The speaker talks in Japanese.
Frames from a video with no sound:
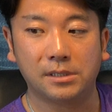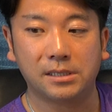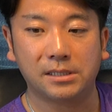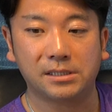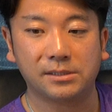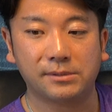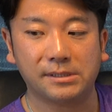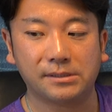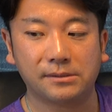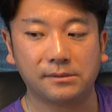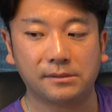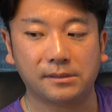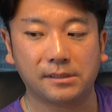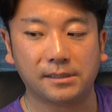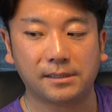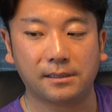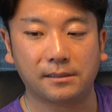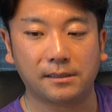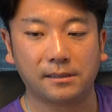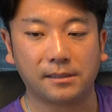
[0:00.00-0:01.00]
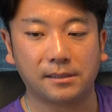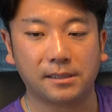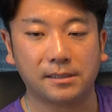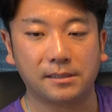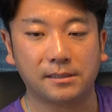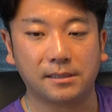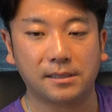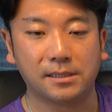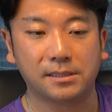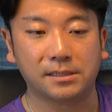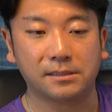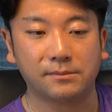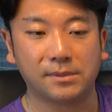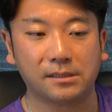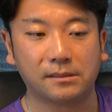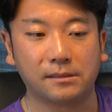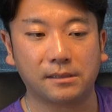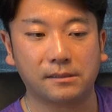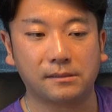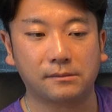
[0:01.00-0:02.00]
えー、自分はそういった方々に対して
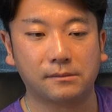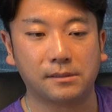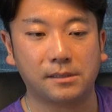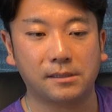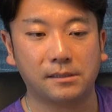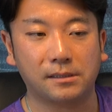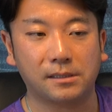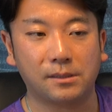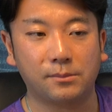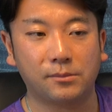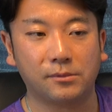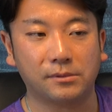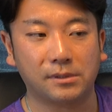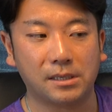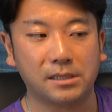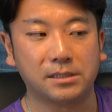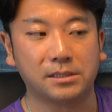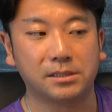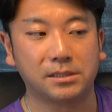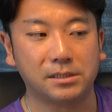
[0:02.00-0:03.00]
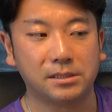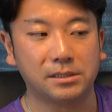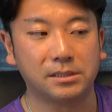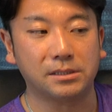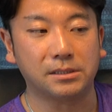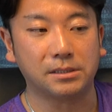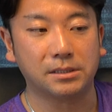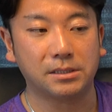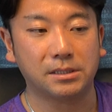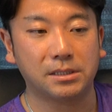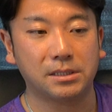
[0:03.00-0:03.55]
全くの偏見もないし、